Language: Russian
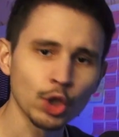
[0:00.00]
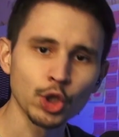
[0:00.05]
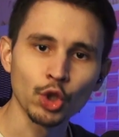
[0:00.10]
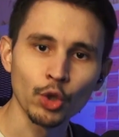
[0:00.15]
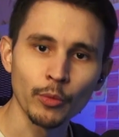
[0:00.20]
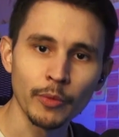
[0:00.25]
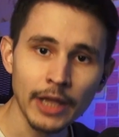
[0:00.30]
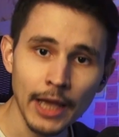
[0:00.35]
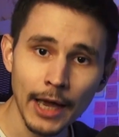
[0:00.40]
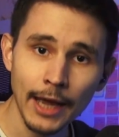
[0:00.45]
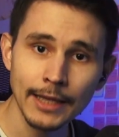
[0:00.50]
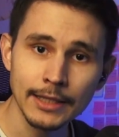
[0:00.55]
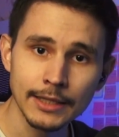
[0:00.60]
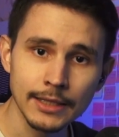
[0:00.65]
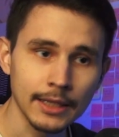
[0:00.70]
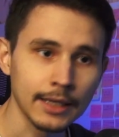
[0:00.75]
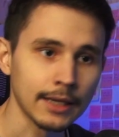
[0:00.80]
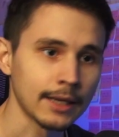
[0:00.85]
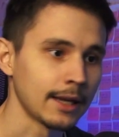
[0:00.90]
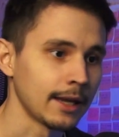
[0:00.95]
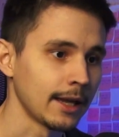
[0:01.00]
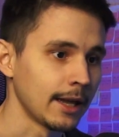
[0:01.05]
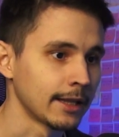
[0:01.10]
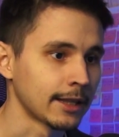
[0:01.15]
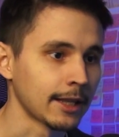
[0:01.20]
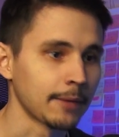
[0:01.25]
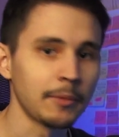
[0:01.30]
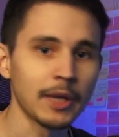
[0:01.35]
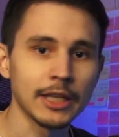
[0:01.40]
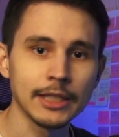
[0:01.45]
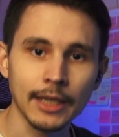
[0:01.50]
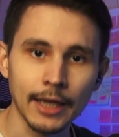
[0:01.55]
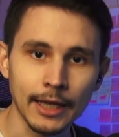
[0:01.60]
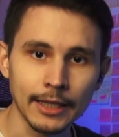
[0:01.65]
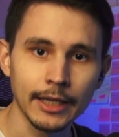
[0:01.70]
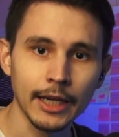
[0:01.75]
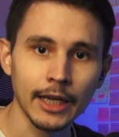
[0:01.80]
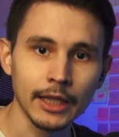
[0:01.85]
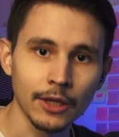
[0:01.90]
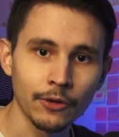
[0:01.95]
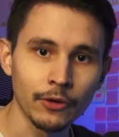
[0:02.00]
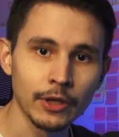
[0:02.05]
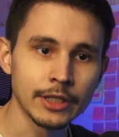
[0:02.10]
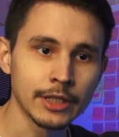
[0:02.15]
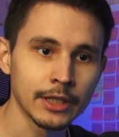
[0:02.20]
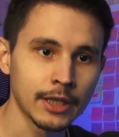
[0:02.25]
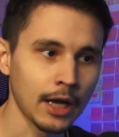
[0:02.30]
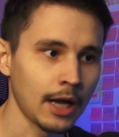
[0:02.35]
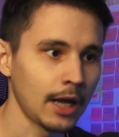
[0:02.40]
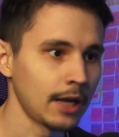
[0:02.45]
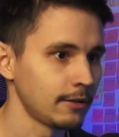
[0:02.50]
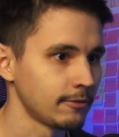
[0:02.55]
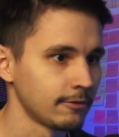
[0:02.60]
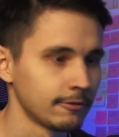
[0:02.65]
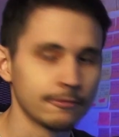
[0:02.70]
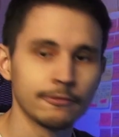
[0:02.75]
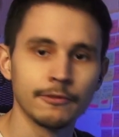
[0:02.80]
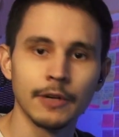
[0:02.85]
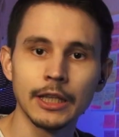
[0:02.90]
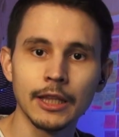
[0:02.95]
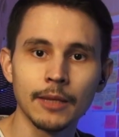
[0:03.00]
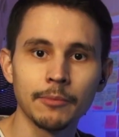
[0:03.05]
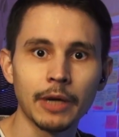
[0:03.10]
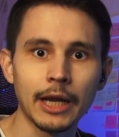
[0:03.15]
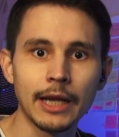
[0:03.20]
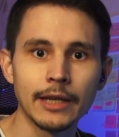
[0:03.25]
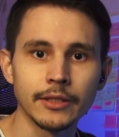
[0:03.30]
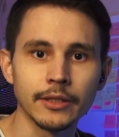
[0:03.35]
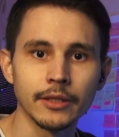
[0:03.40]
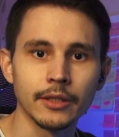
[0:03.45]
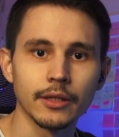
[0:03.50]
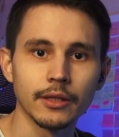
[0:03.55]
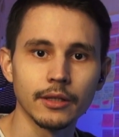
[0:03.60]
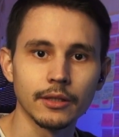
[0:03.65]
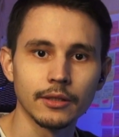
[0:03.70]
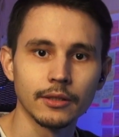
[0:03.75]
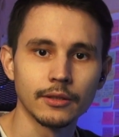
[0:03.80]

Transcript: что меняется, это место конкретного языка в этом рейтинге.